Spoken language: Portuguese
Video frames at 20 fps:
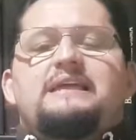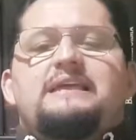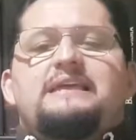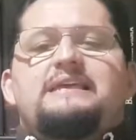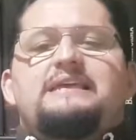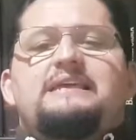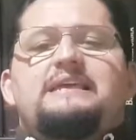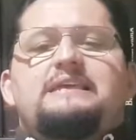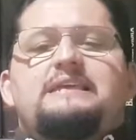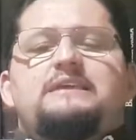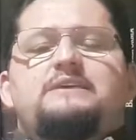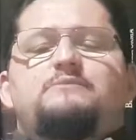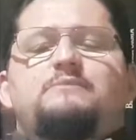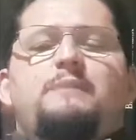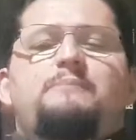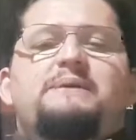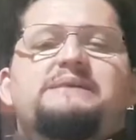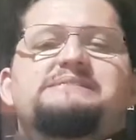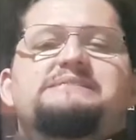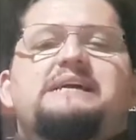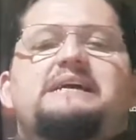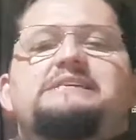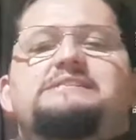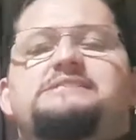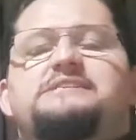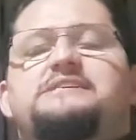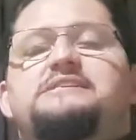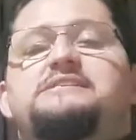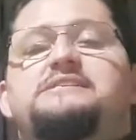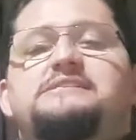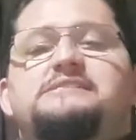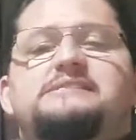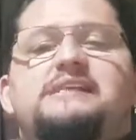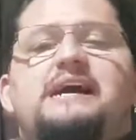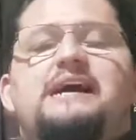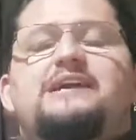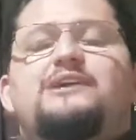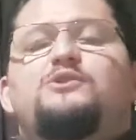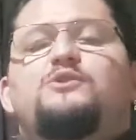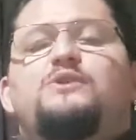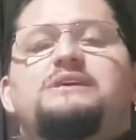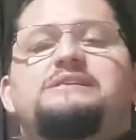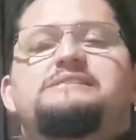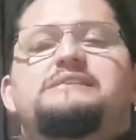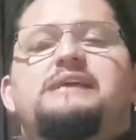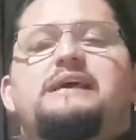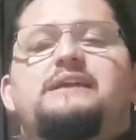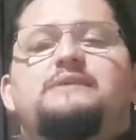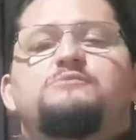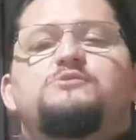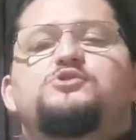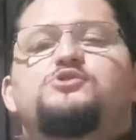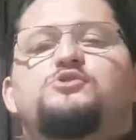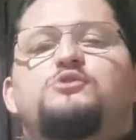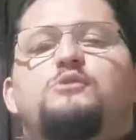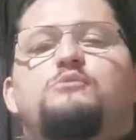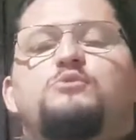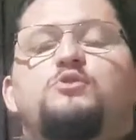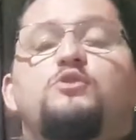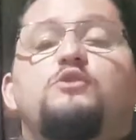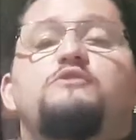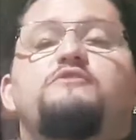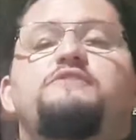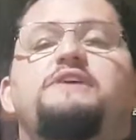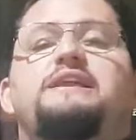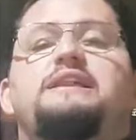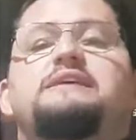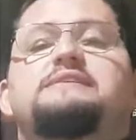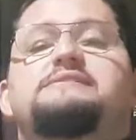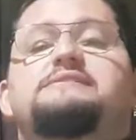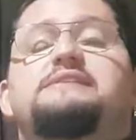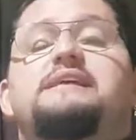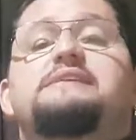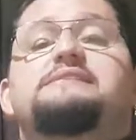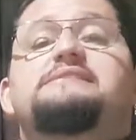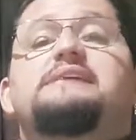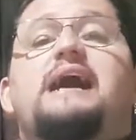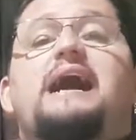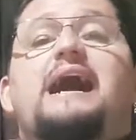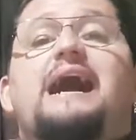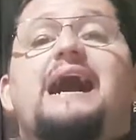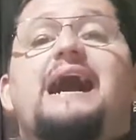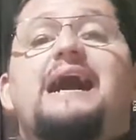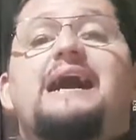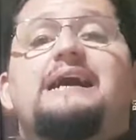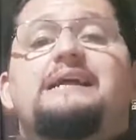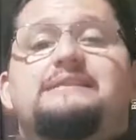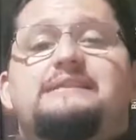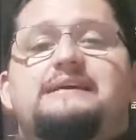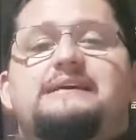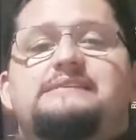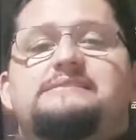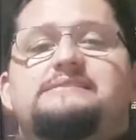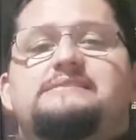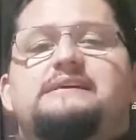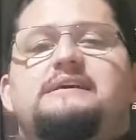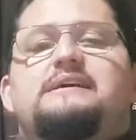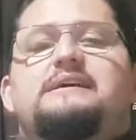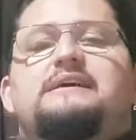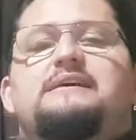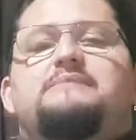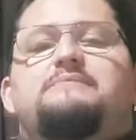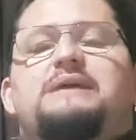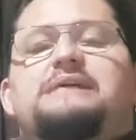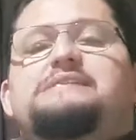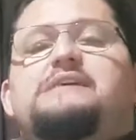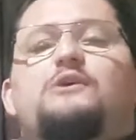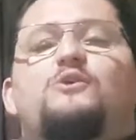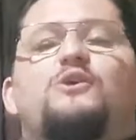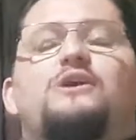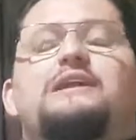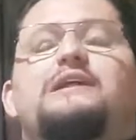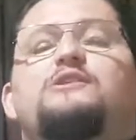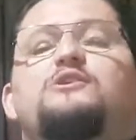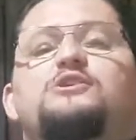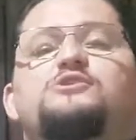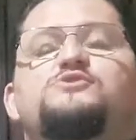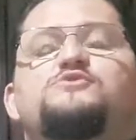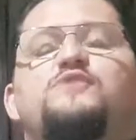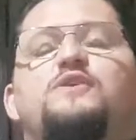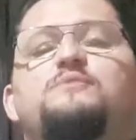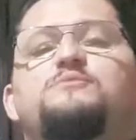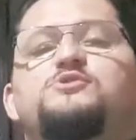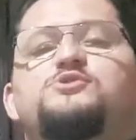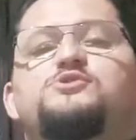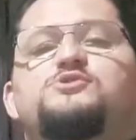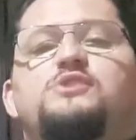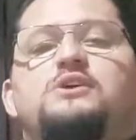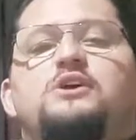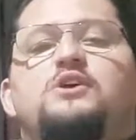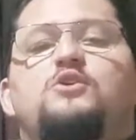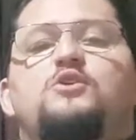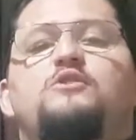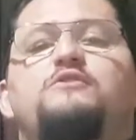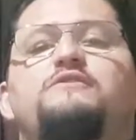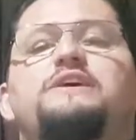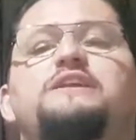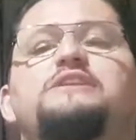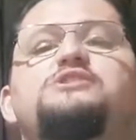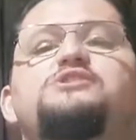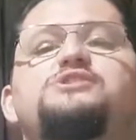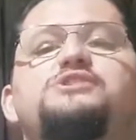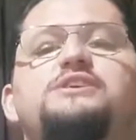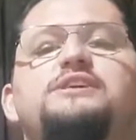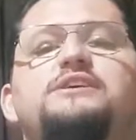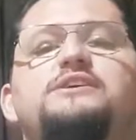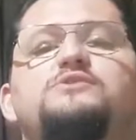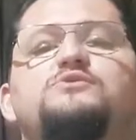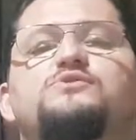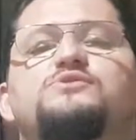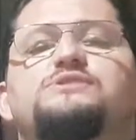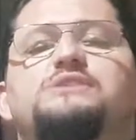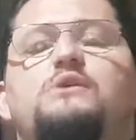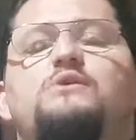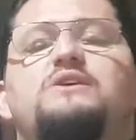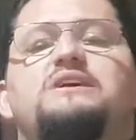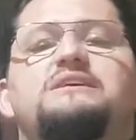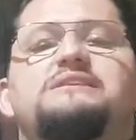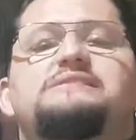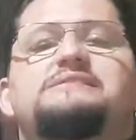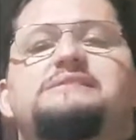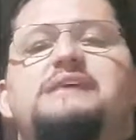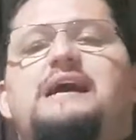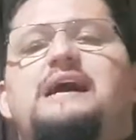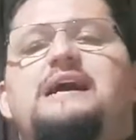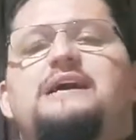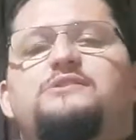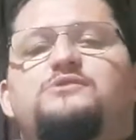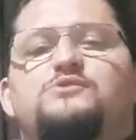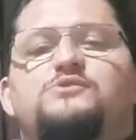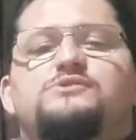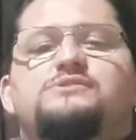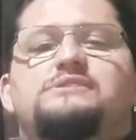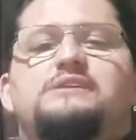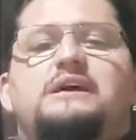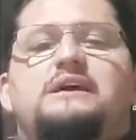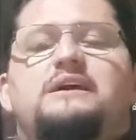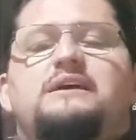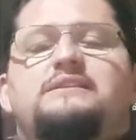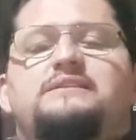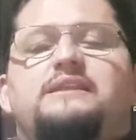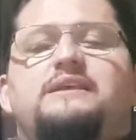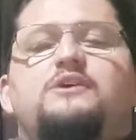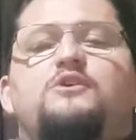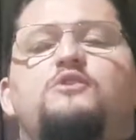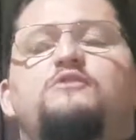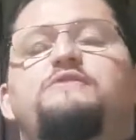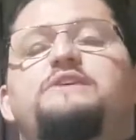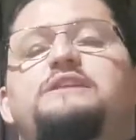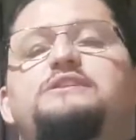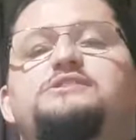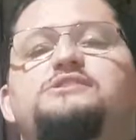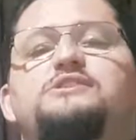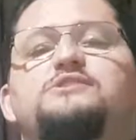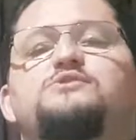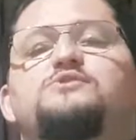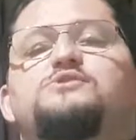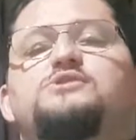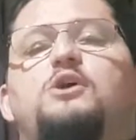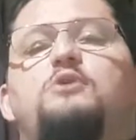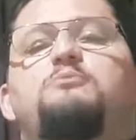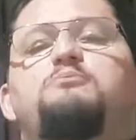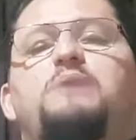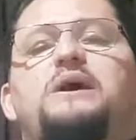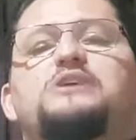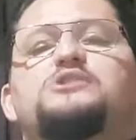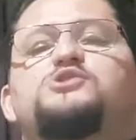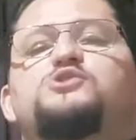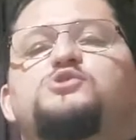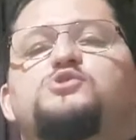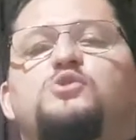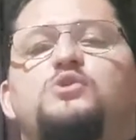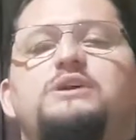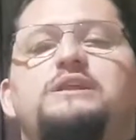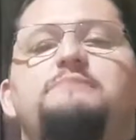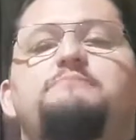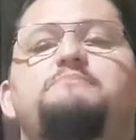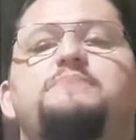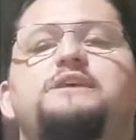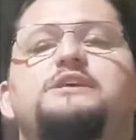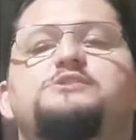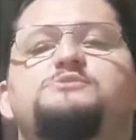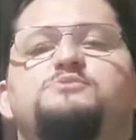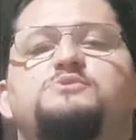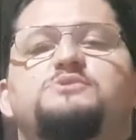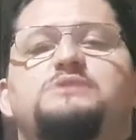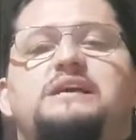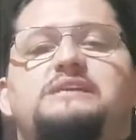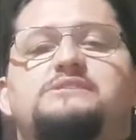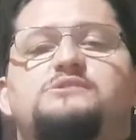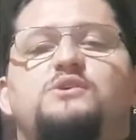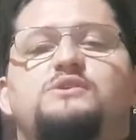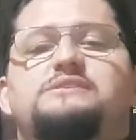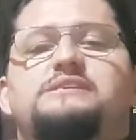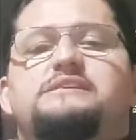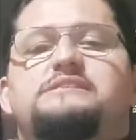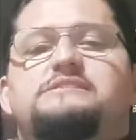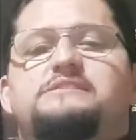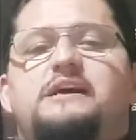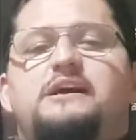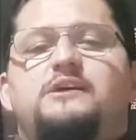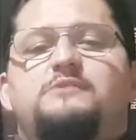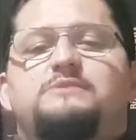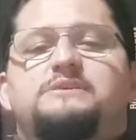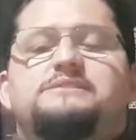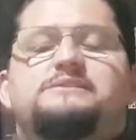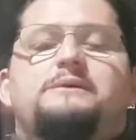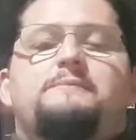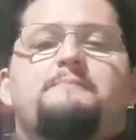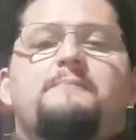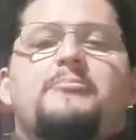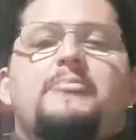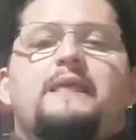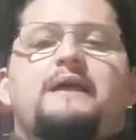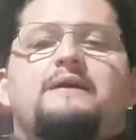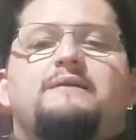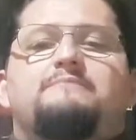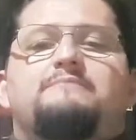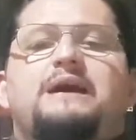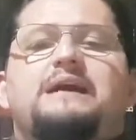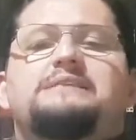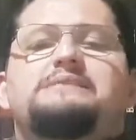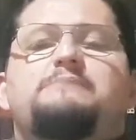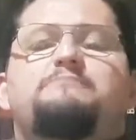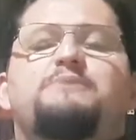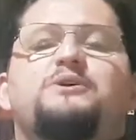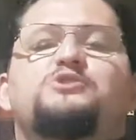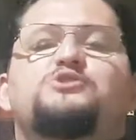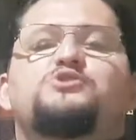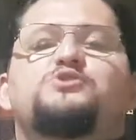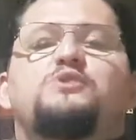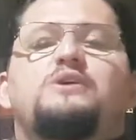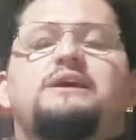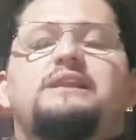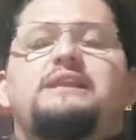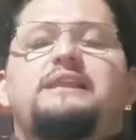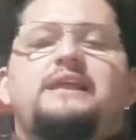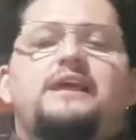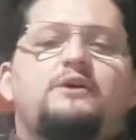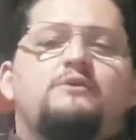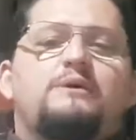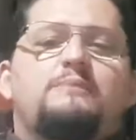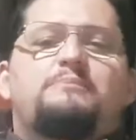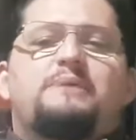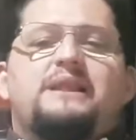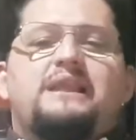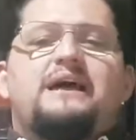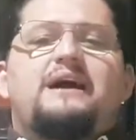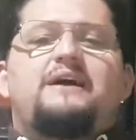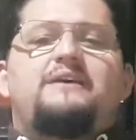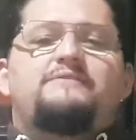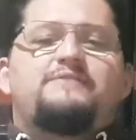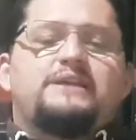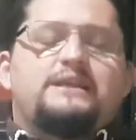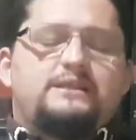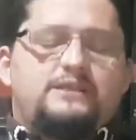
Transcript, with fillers: E uma passagem que diz lá que nós éramos como ovelhas desgarradas, mas agora nós fomos convertidos, alcançados, né? convertidos ao pastor e bispo das nossas almas. Mas a pessoa leu a palavra e